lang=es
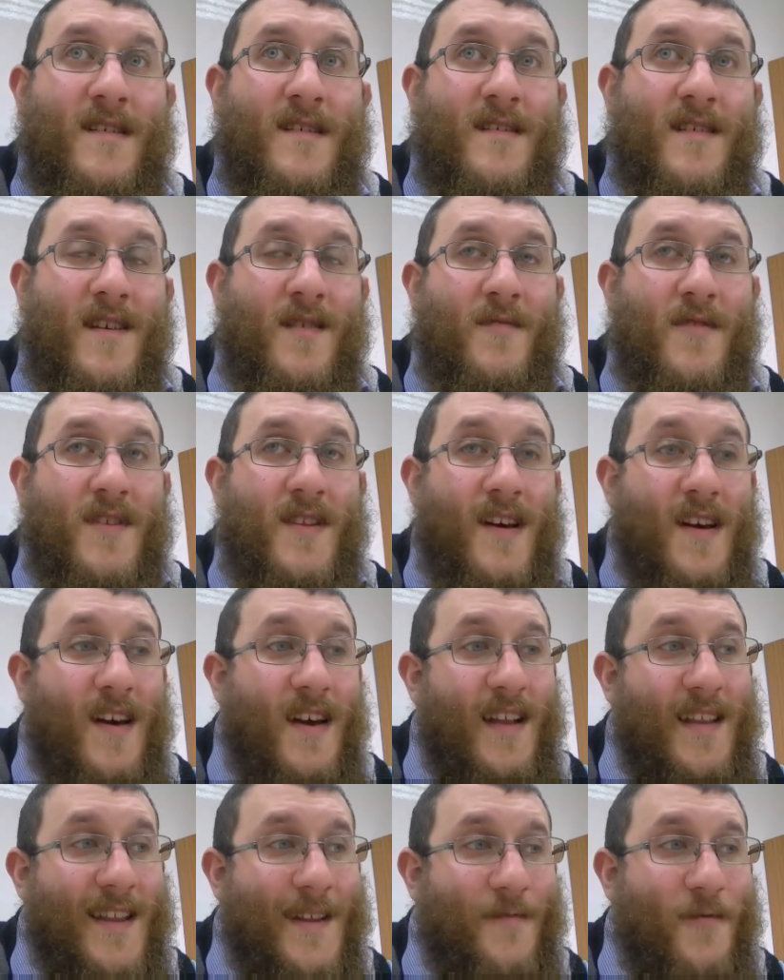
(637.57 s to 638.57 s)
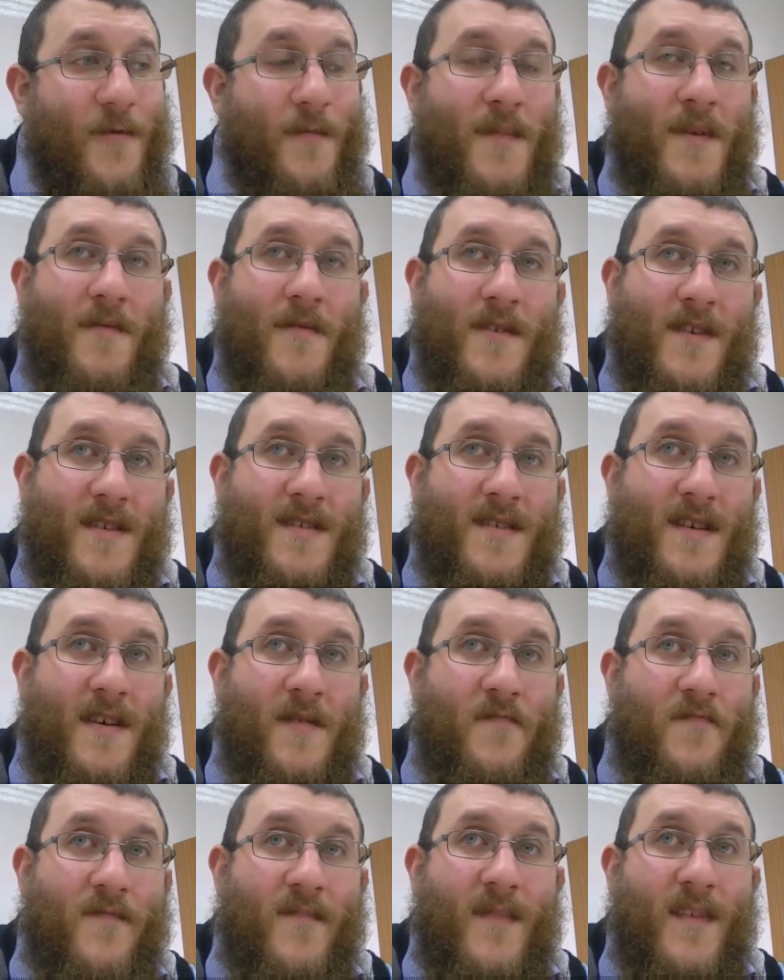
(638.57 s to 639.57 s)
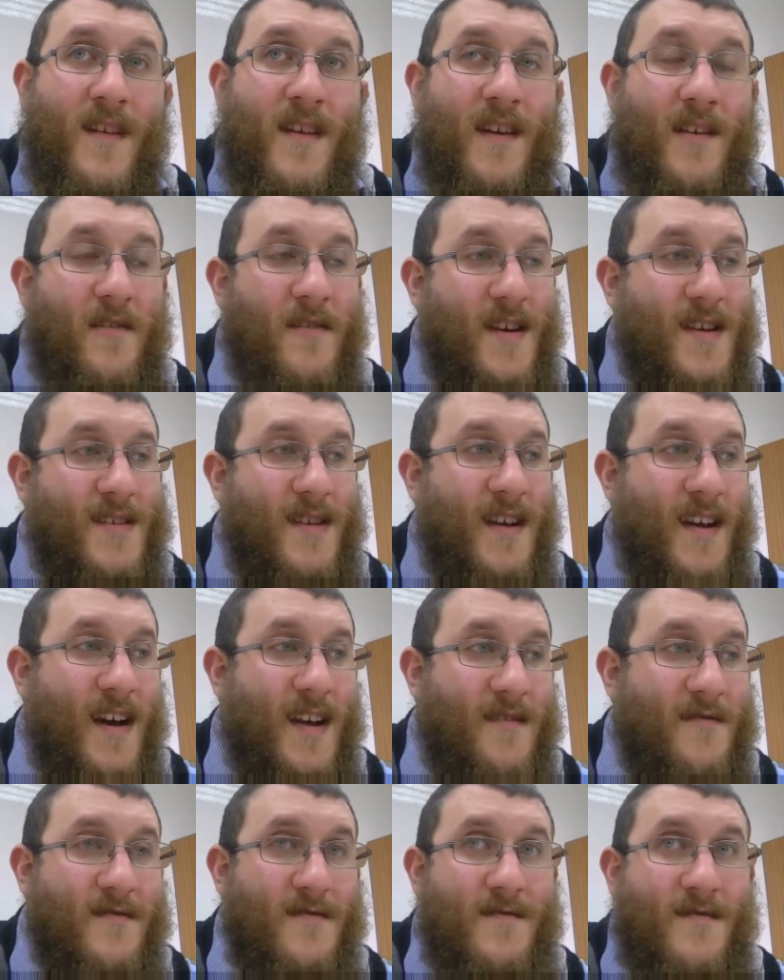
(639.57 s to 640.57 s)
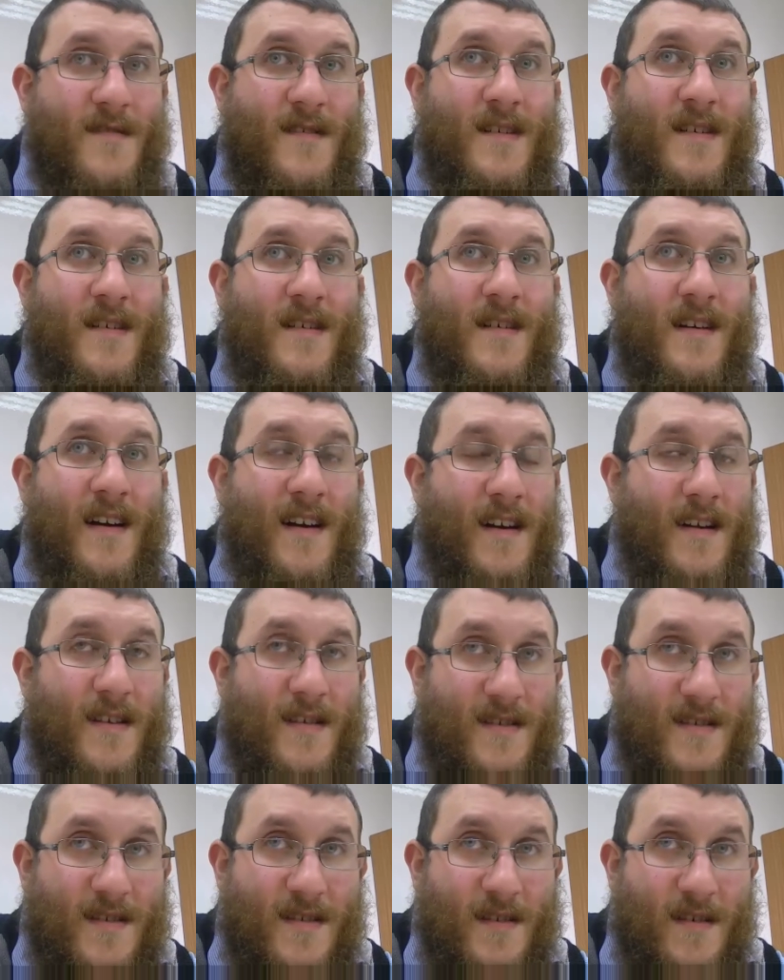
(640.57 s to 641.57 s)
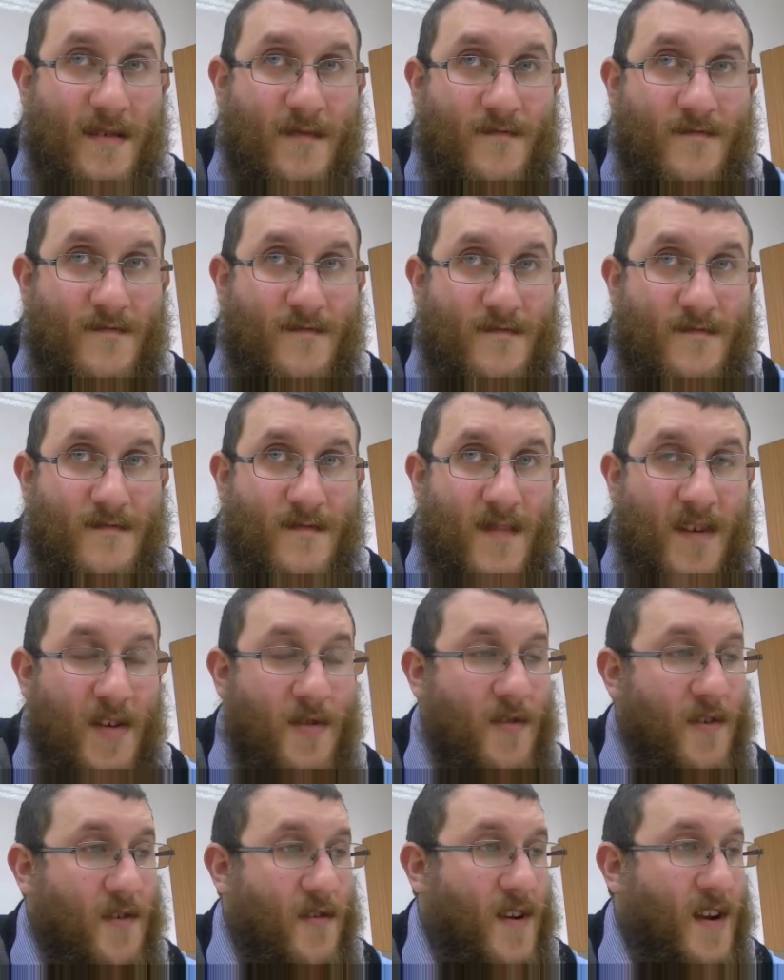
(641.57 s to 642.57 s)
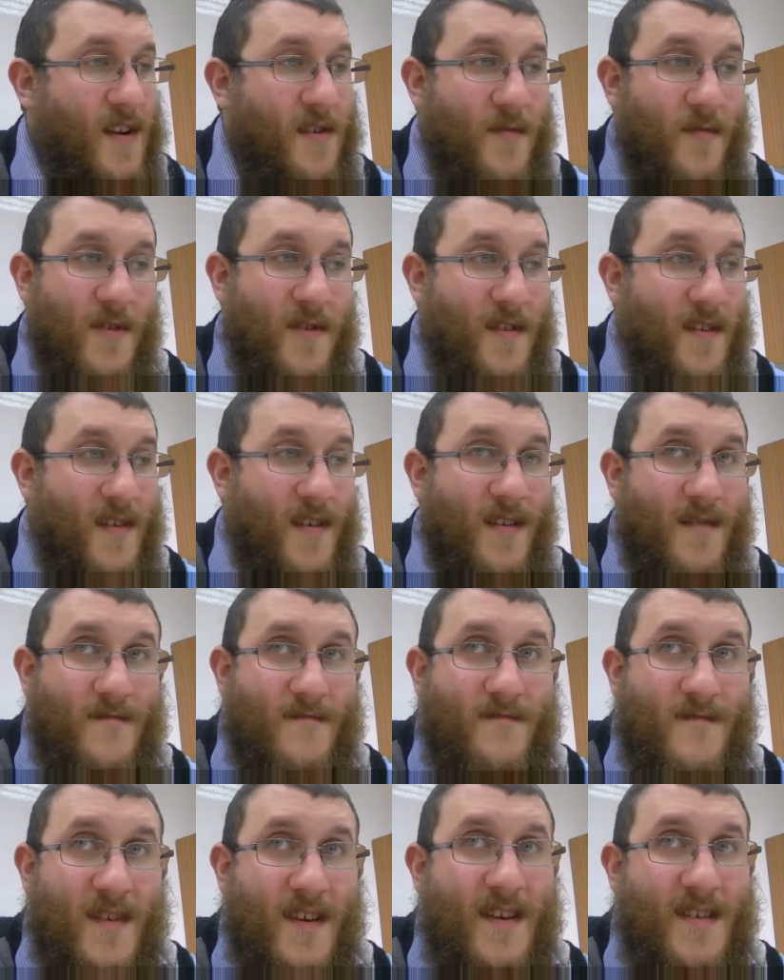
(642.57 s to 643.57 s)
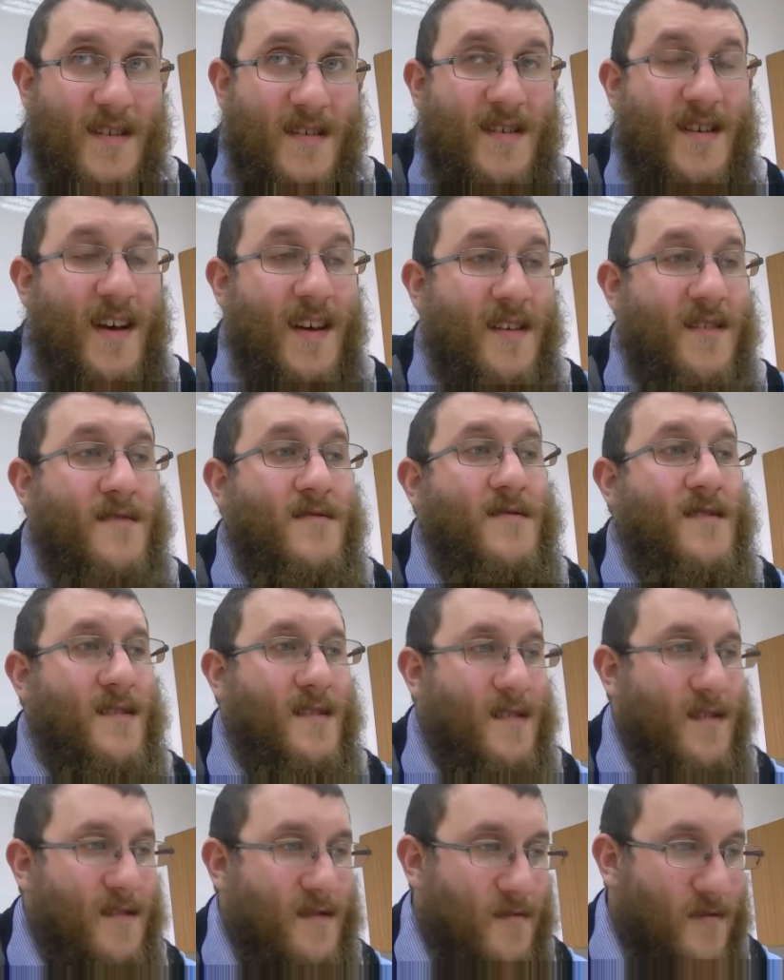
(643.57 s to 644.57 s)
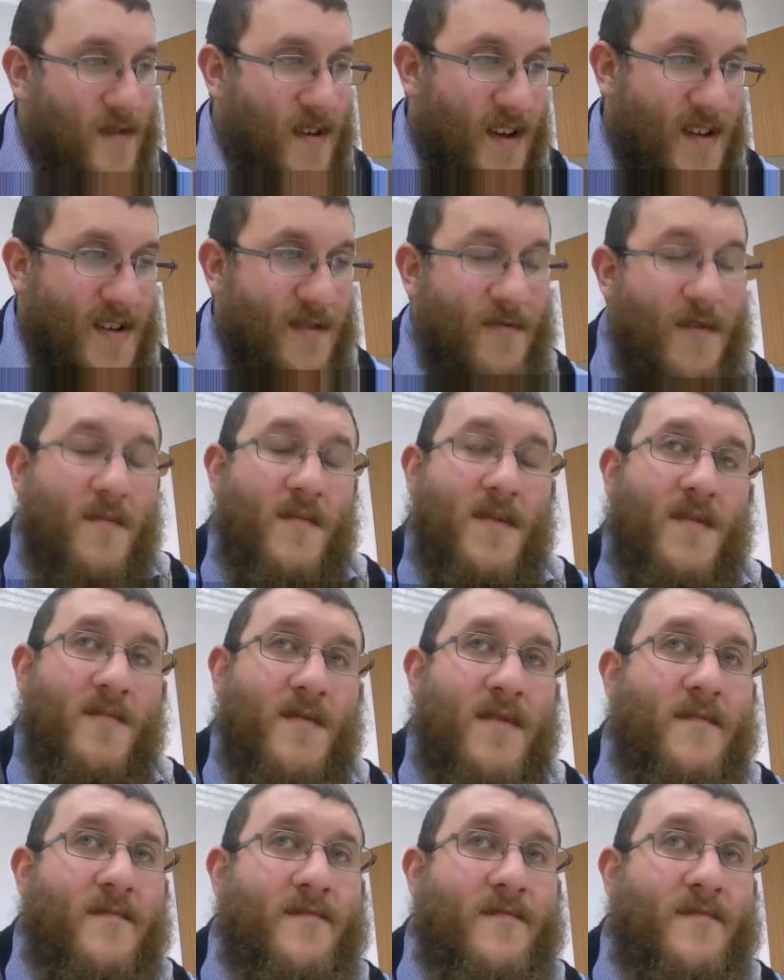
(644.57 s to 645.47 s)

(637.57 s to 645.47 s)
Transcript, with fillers: la respuesta es que el Talmud mismo dice que en los días cercanos a la redención, el estudio de Torah no protege. Es necesario cuidarse uno mismo.